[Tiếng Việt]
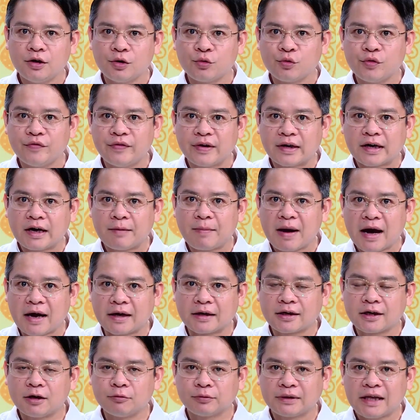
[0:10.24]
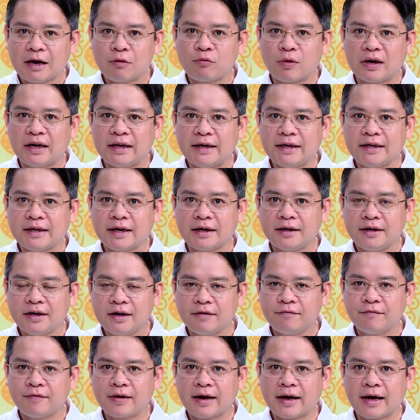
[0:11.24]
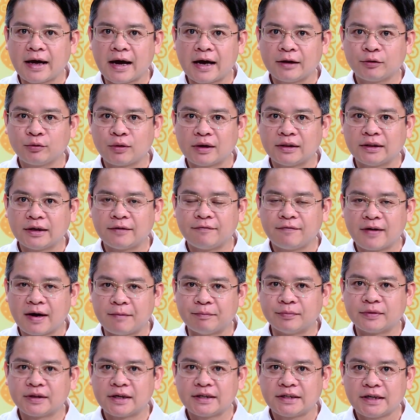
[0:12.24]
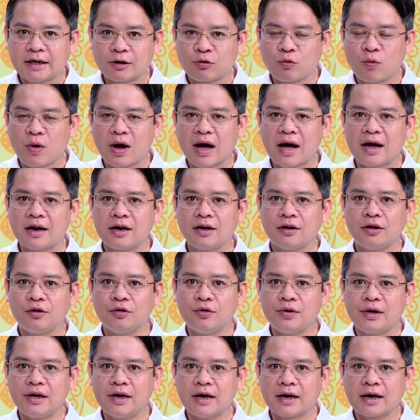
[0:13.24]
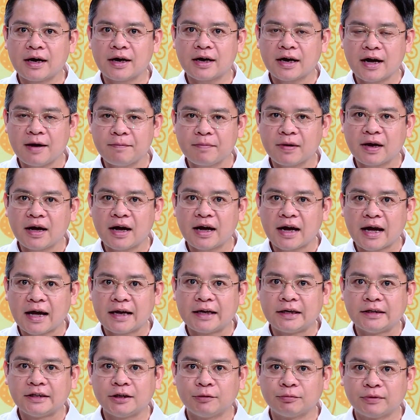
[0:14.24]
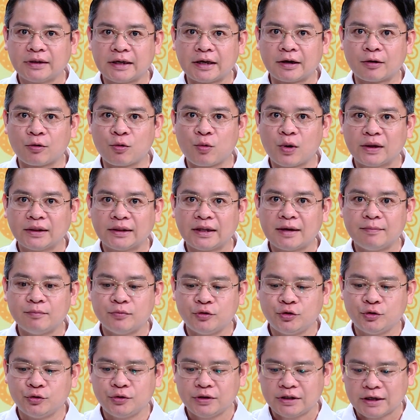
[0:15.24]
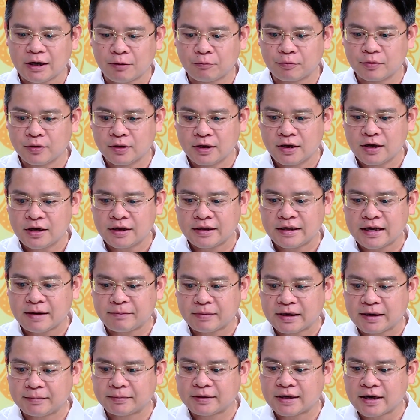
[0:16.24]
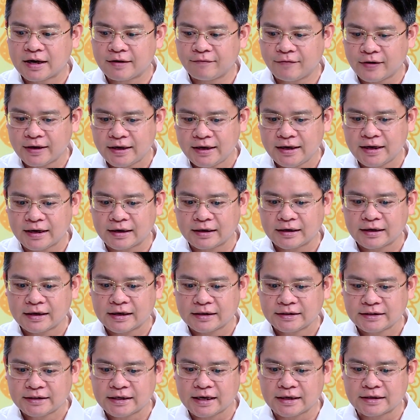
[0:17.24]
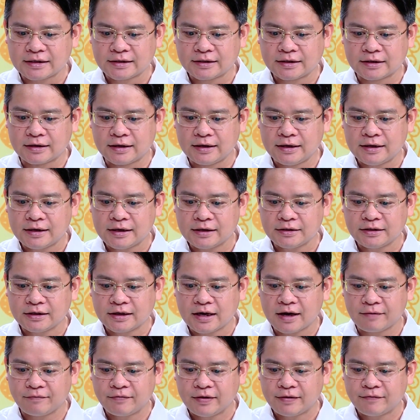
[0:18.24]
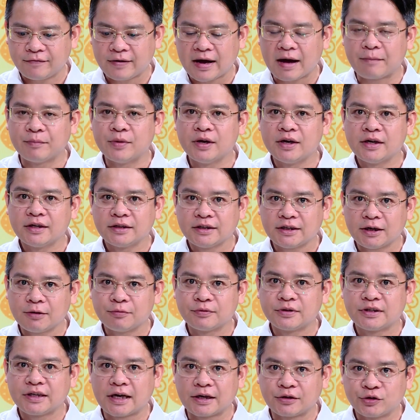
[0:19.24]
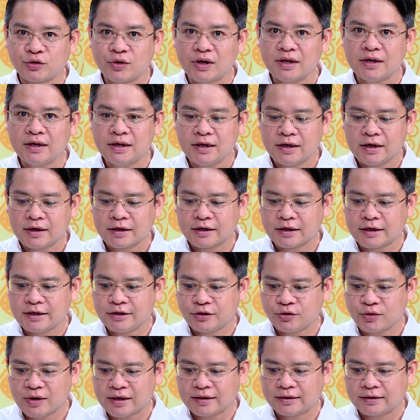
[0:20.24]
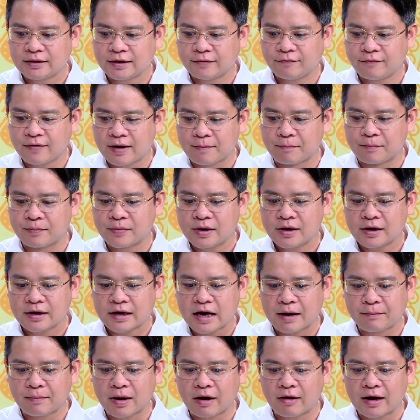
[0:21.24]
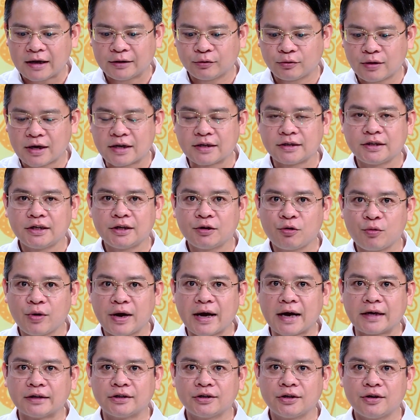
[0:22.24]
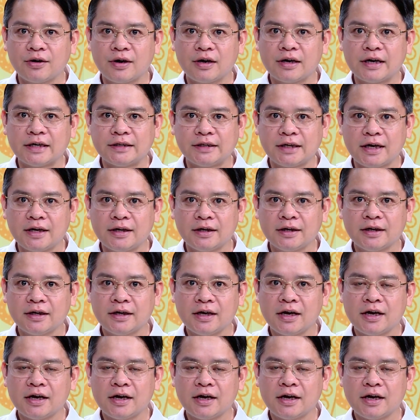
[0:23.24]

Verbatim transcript: Thưa quý vị các bạn, công tác quản lý nhà nước về an toàn thực phẩm thời gian qua luôn được các cấp các ngành trong tỉnh quan tâm chú trọng nhằm kịp thời phát hiện, ngăn chặn, xử lý các trường hợp vi phạm trong sản xuất, kinh doanh thực phẩm, đảm bảo an toàn sức khỏe cho người dân.